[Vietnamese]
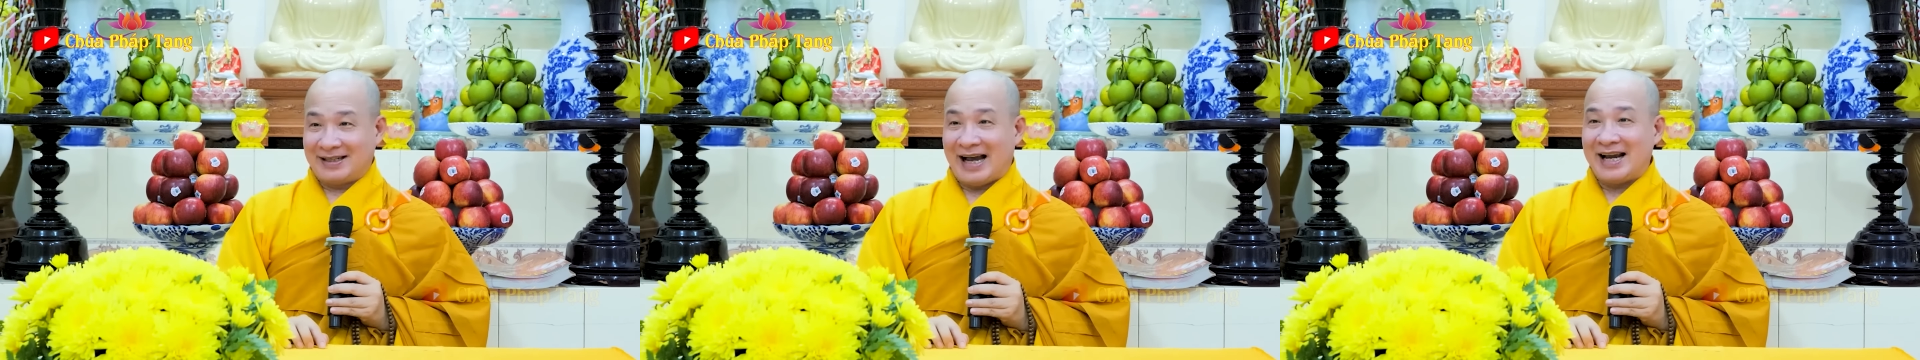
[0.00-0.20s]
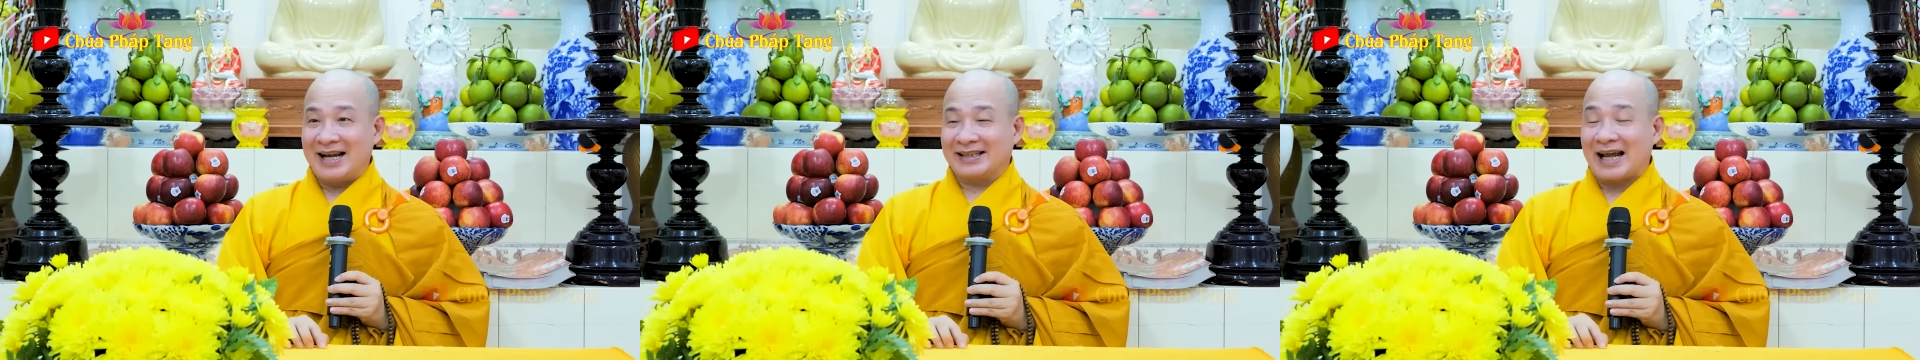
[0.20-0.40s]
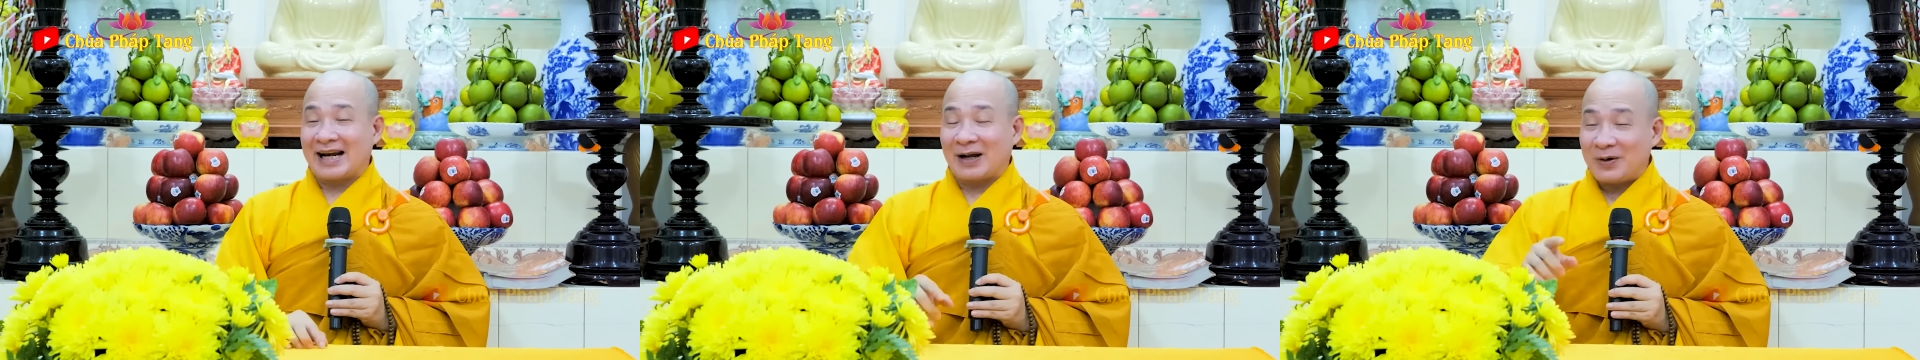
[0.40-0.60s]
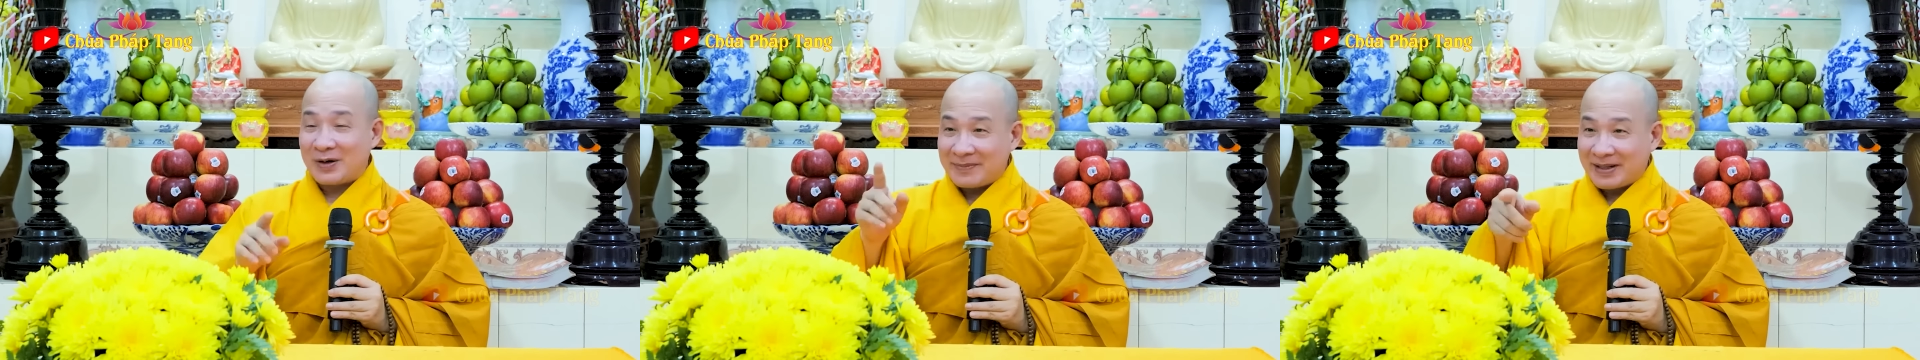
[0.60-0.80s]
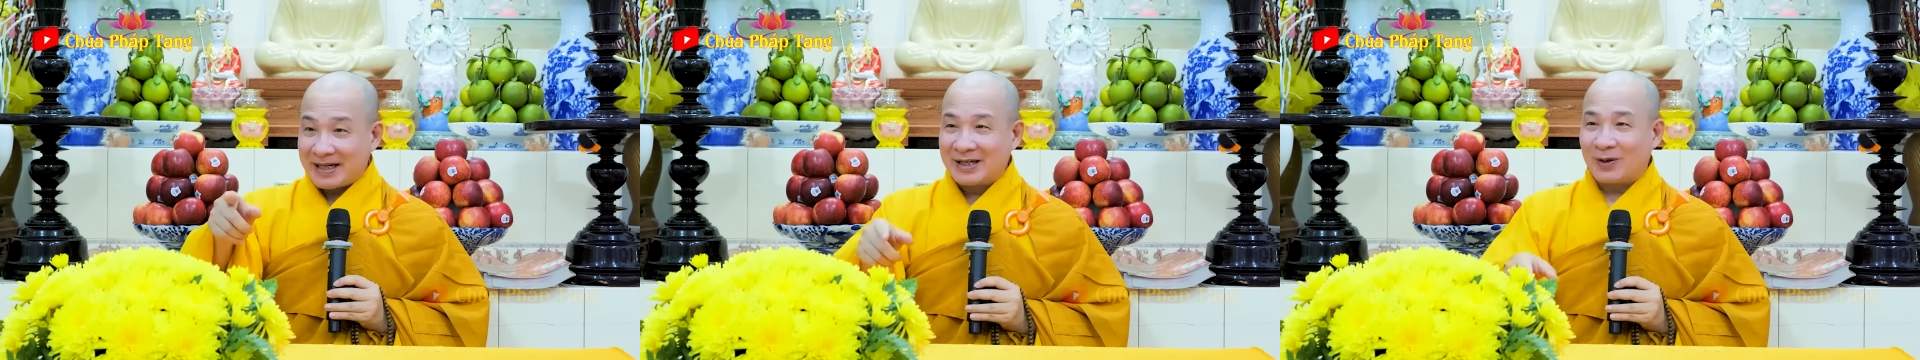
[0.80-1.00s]
cái người ta nói
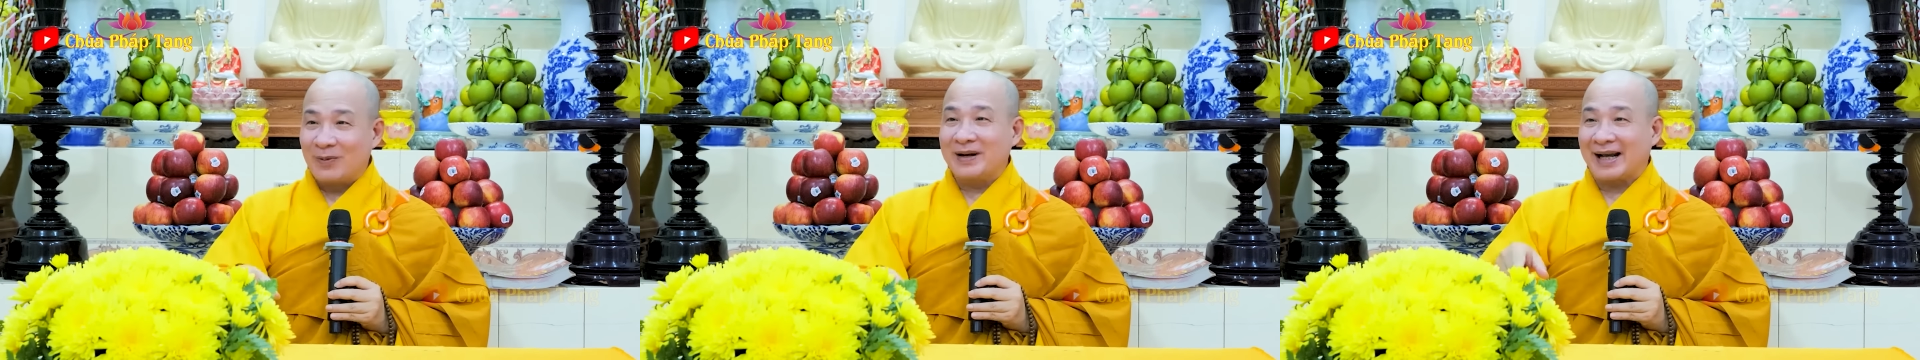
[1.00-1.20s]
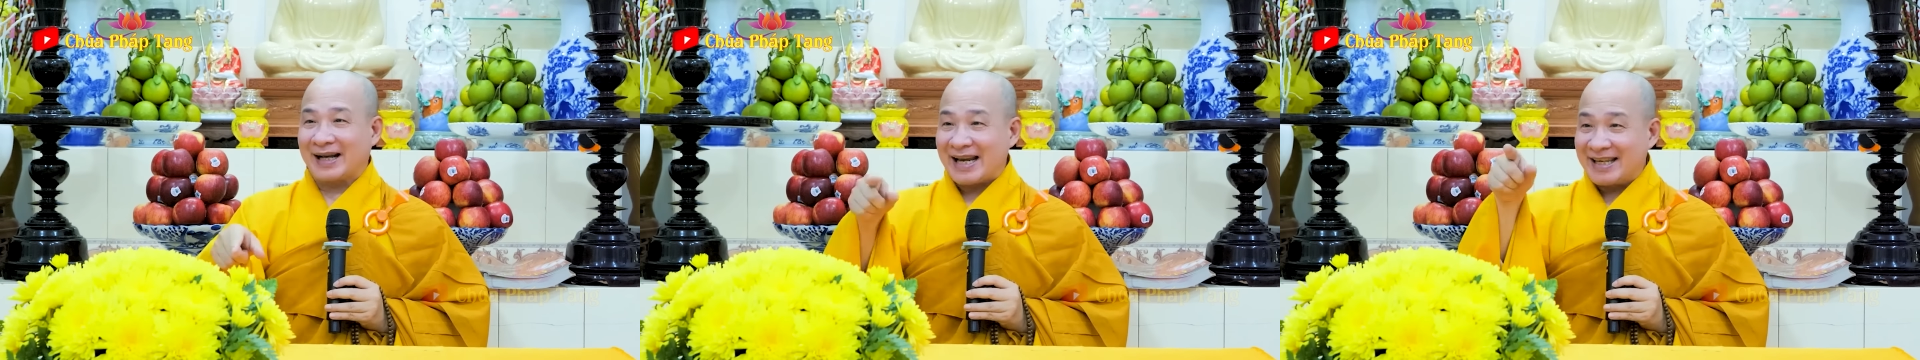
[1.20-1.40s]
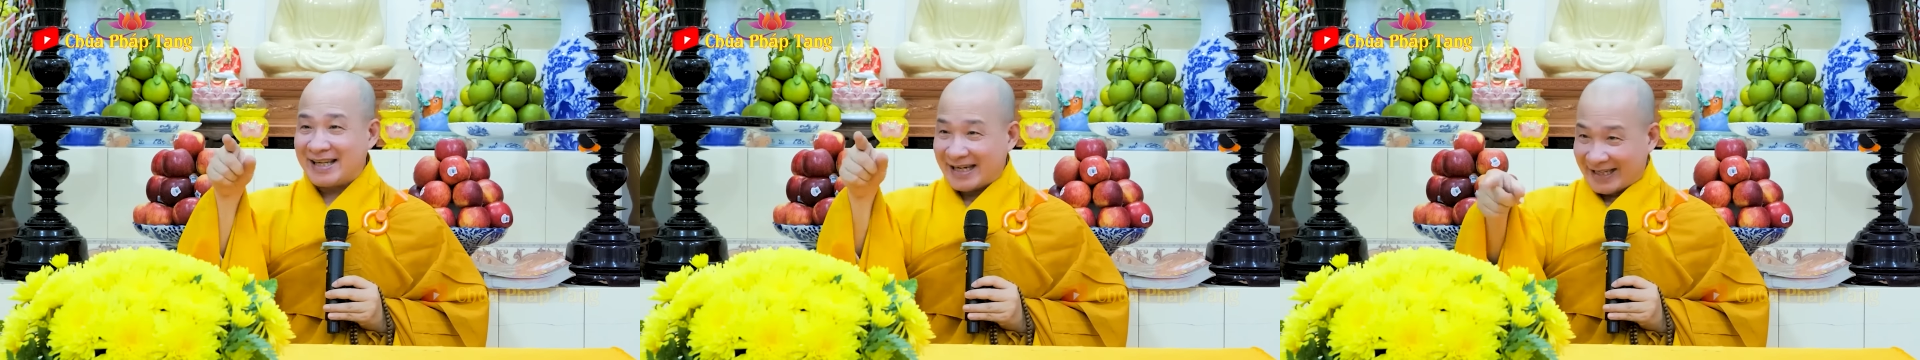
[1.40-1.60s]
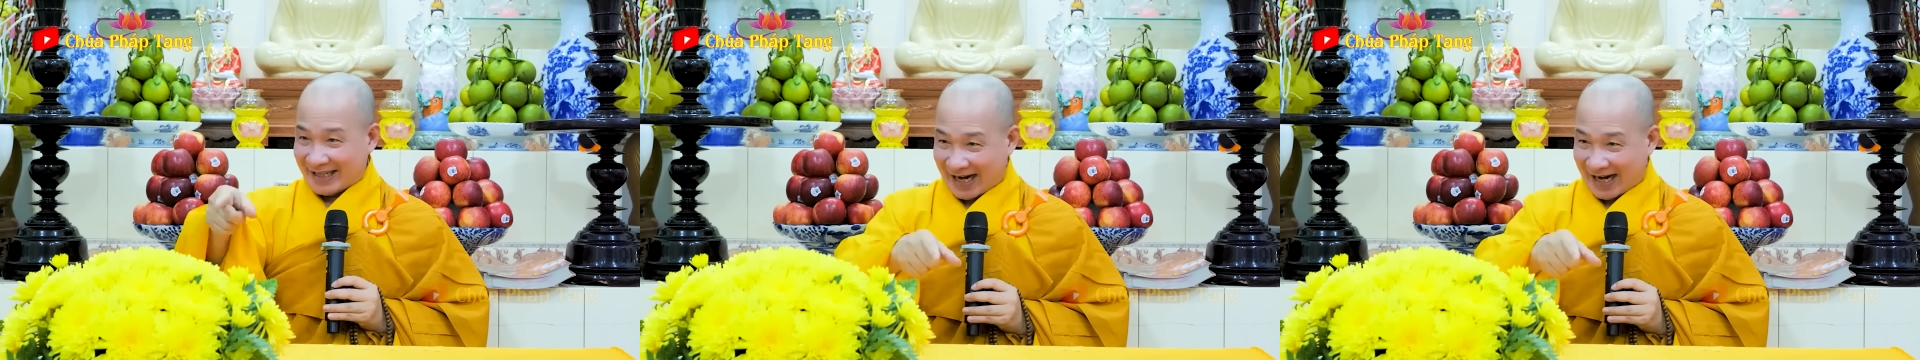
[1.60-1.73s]
mình cũng là cái nhìn